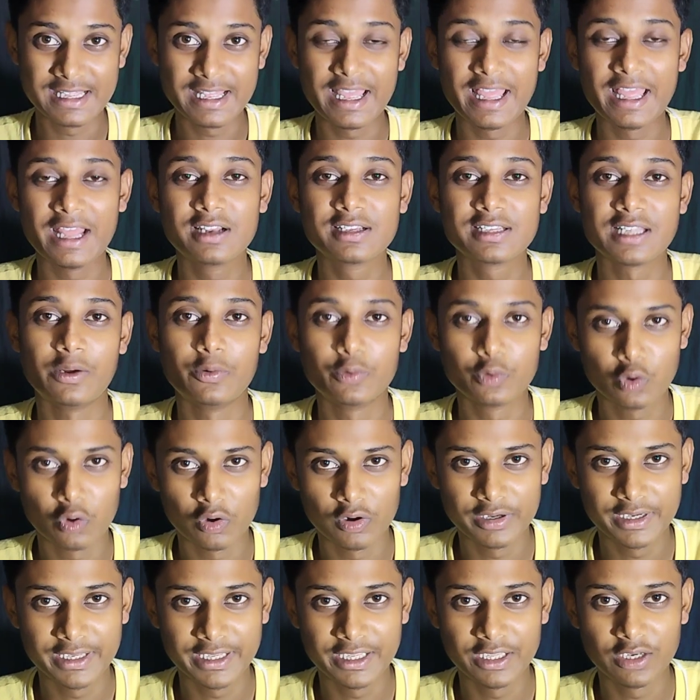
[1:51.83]
এর সাউন্ড
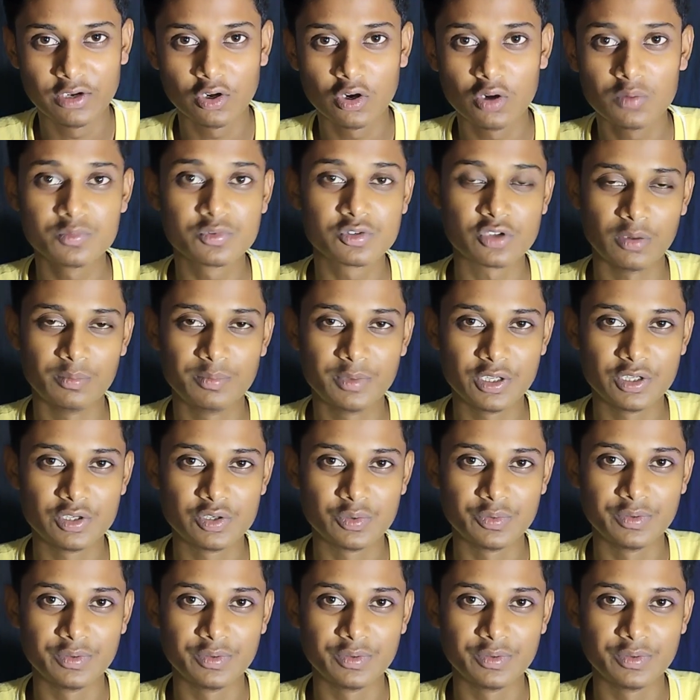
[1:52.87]
কোয়ালিটি কীরকম সব কিছুই